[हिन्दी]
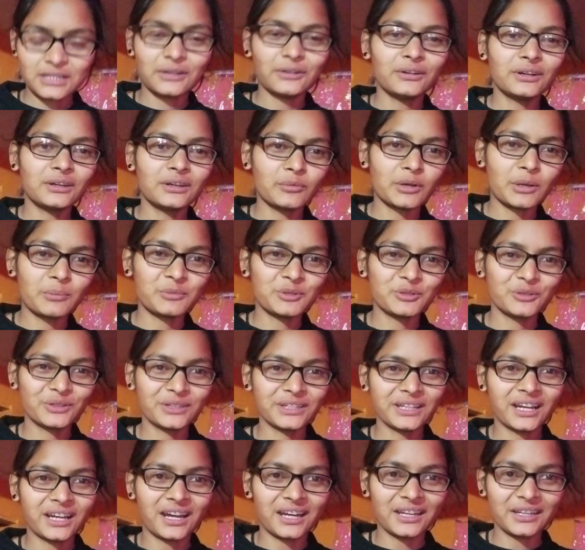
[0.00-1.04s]
और हम लोगों
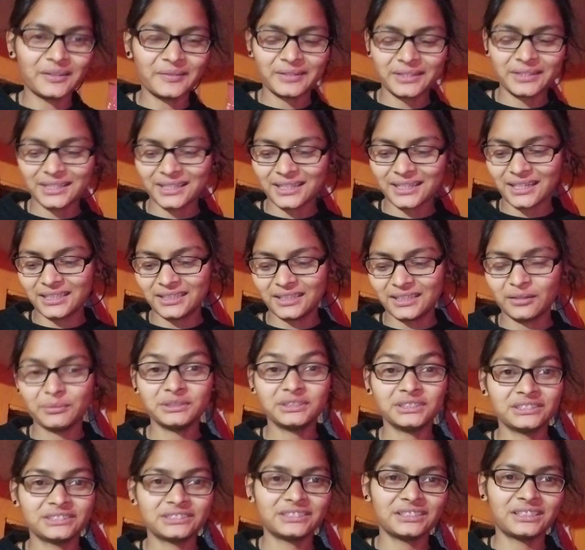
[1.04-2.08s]
ने खाना वाना खा लिया अभी
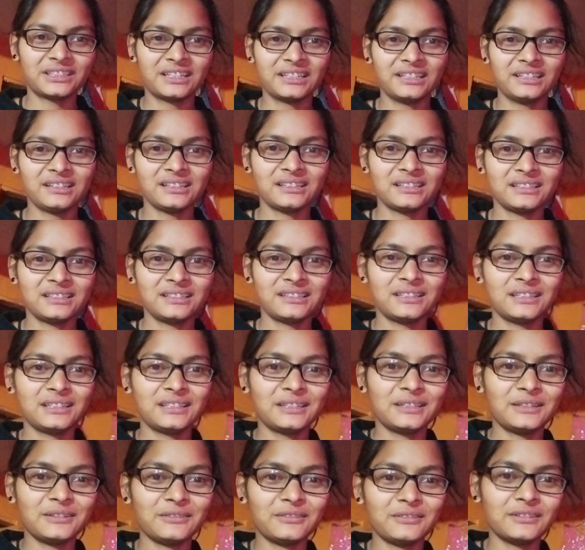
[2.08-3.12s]
जस्ट खाया
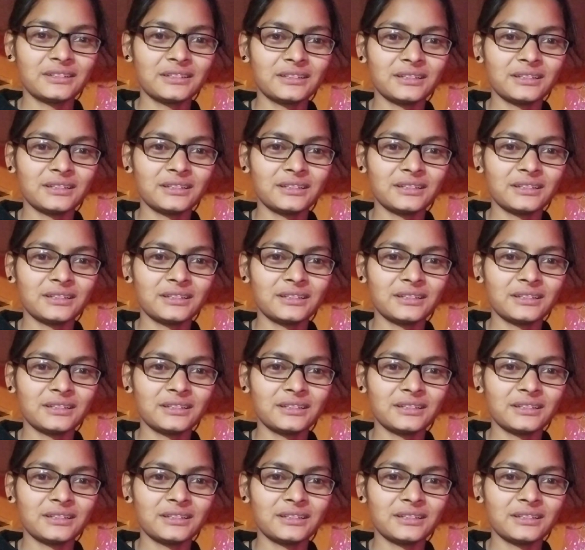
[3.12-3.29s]
और